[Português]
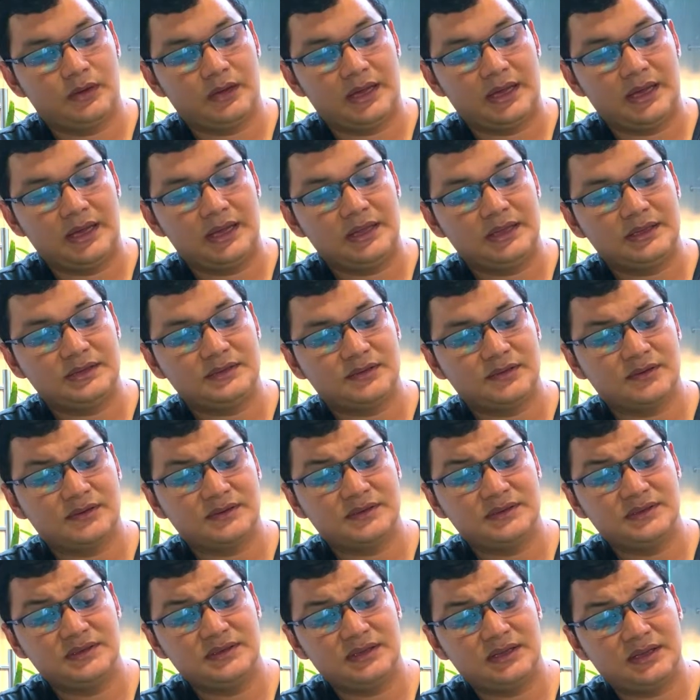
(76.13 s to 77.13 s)
ela
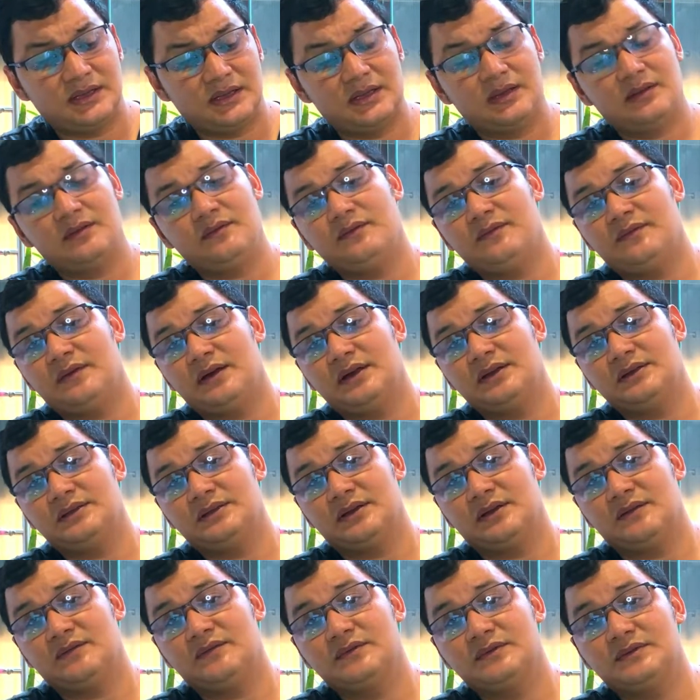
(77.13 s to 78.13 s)
sozinha ela não
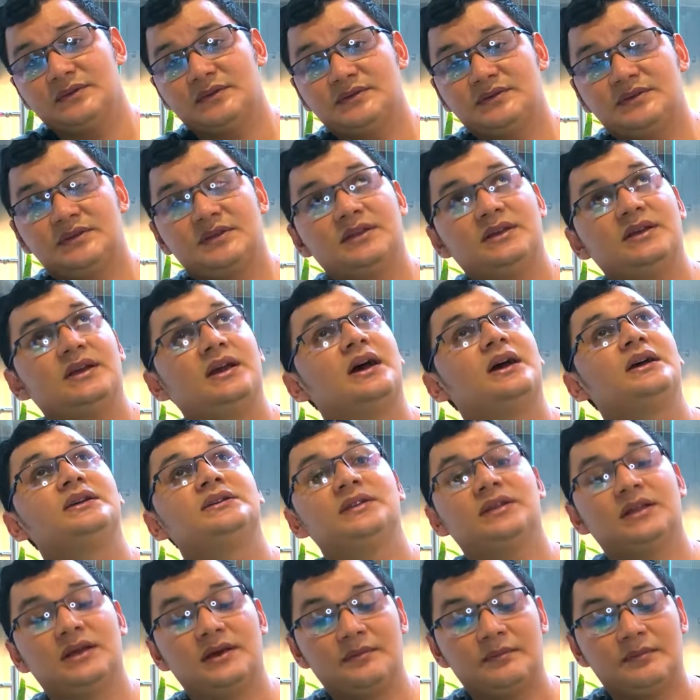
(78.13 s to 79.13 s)
faz a função de ligar
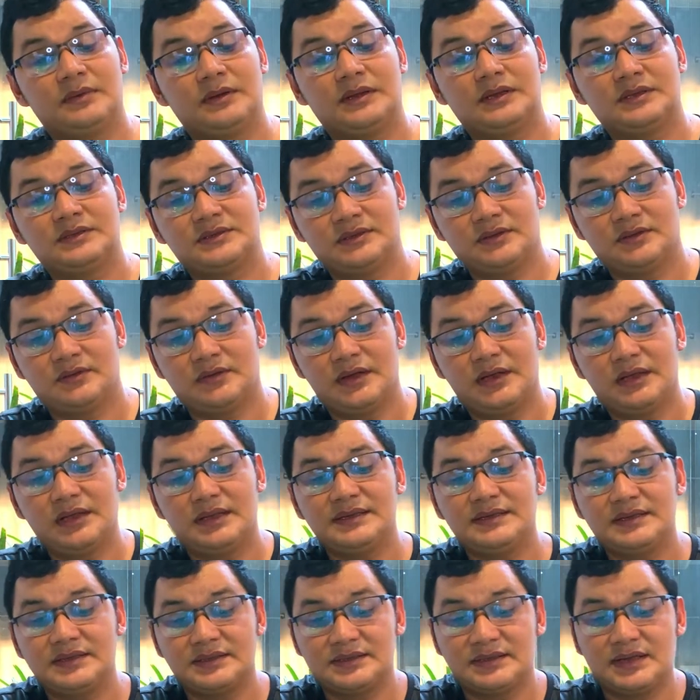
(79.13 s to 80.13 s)
as lâmpadas então é
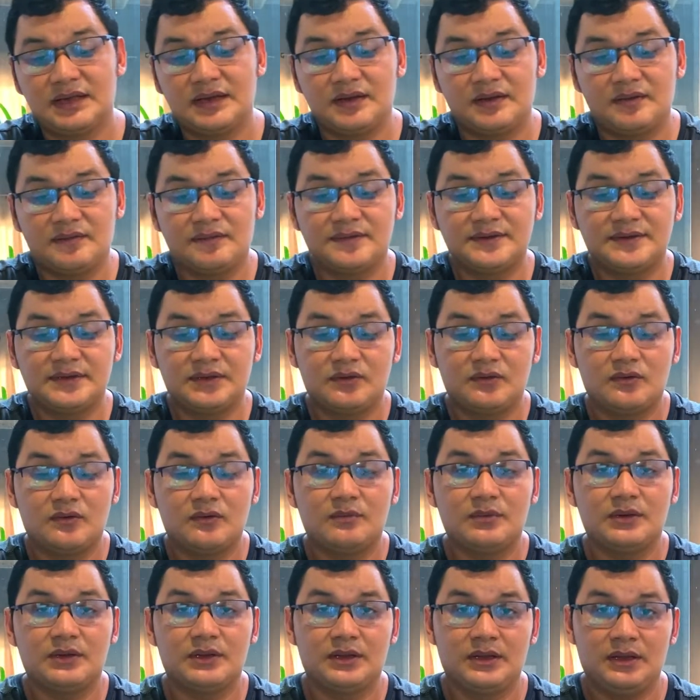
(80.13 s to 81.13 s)
necessário que você
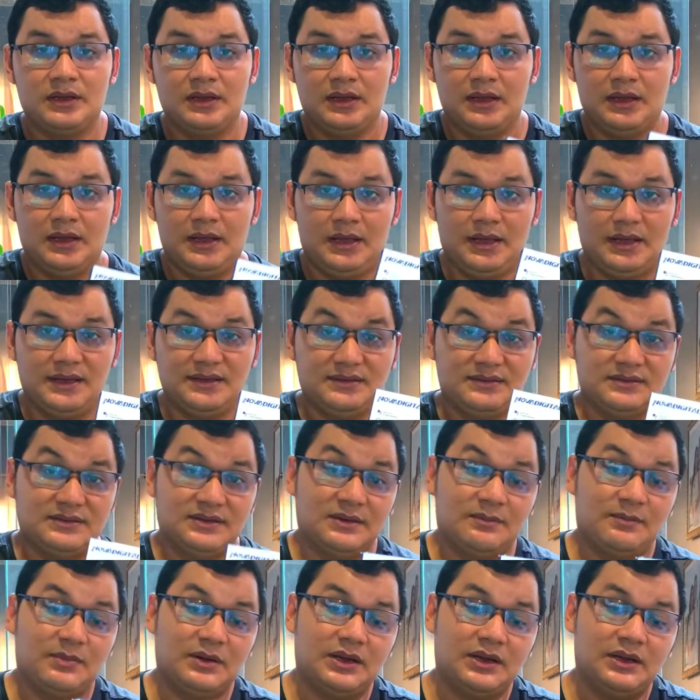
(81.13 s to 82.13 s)
compre esses
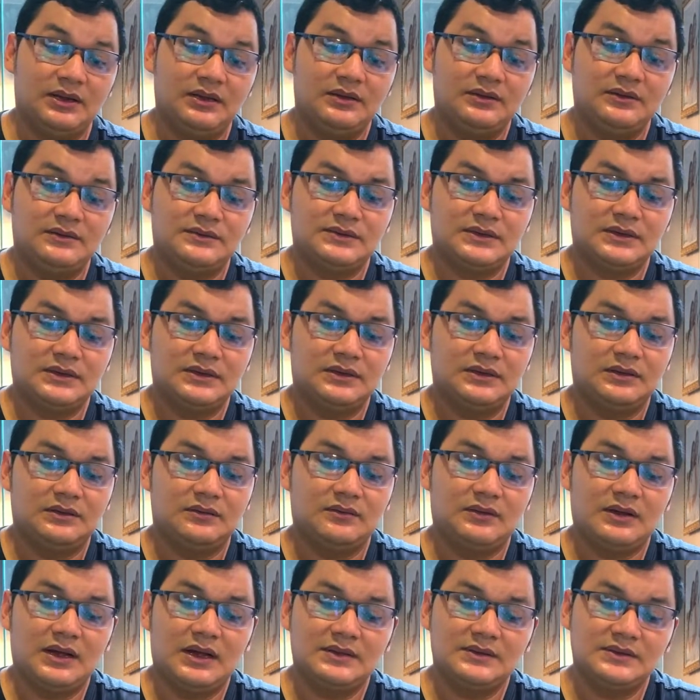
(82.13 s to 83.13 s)
aparelhinhos aqui
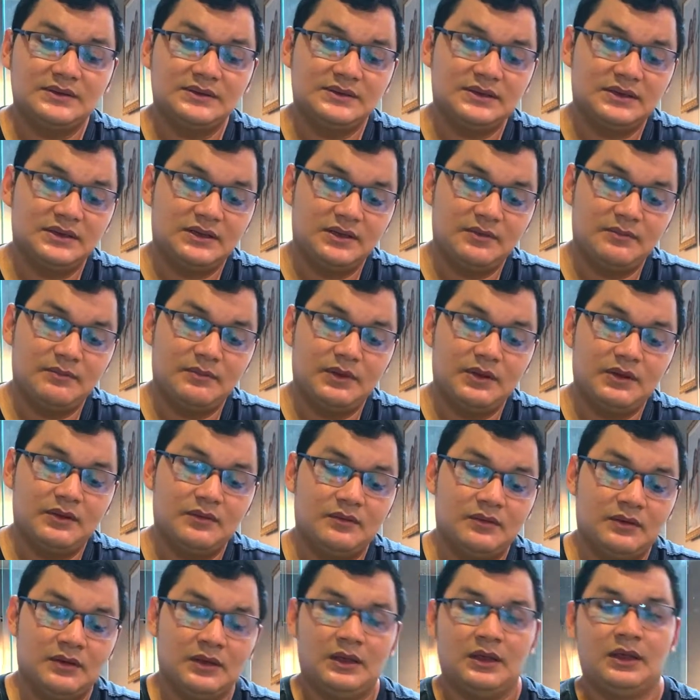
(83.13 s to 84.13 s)
no caso esse aqui
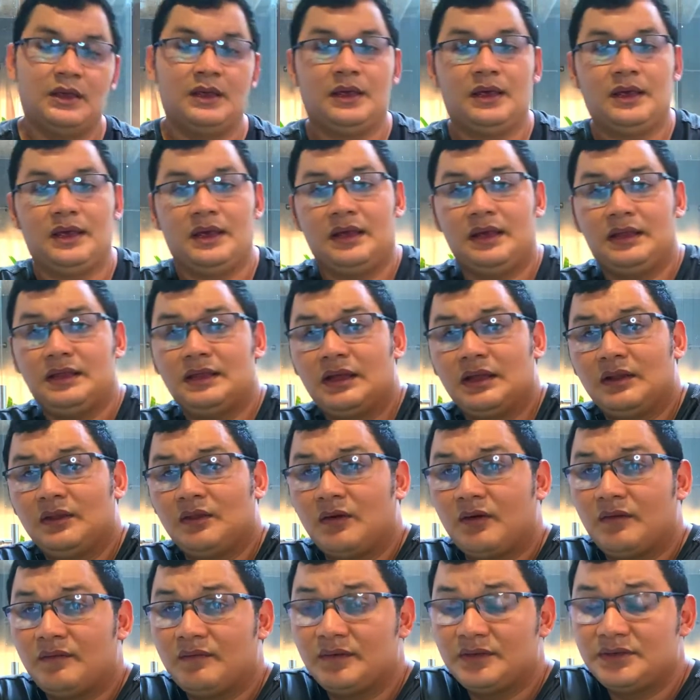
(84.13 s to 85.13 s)
meu é da
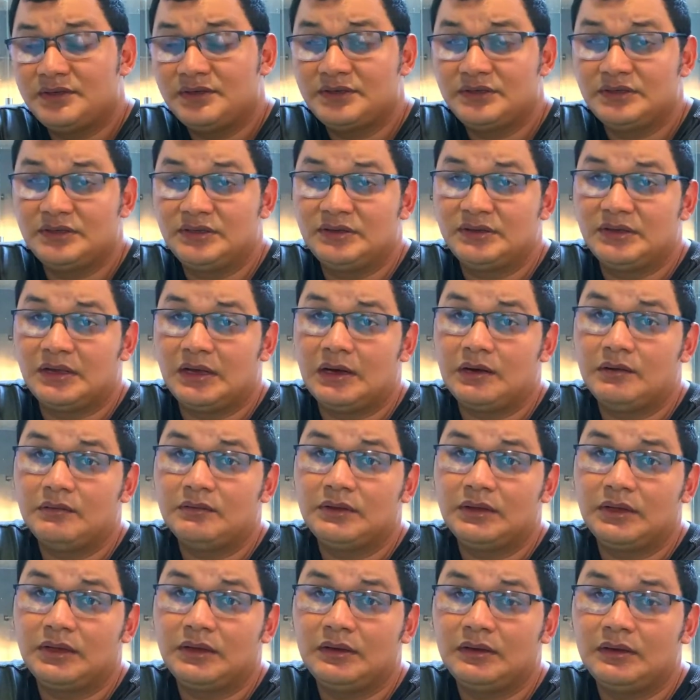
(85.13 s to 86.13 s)
nova digital
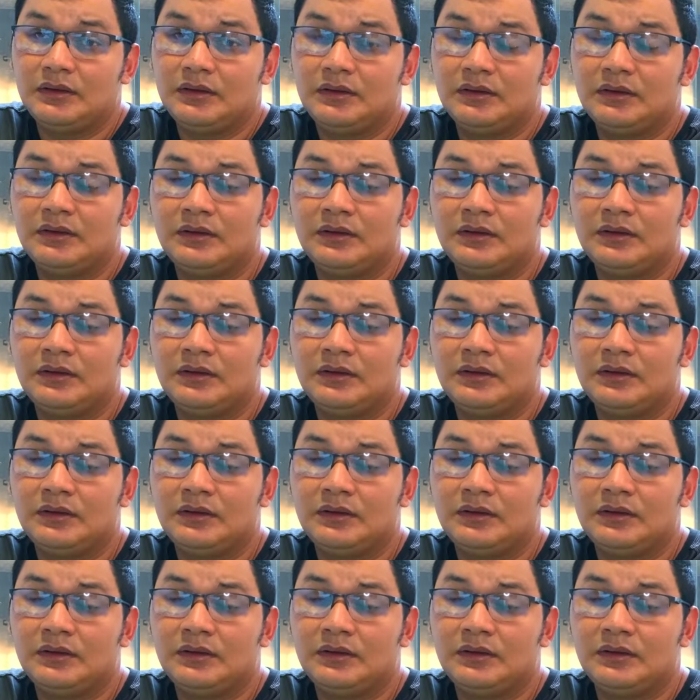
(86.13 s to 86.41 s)
tá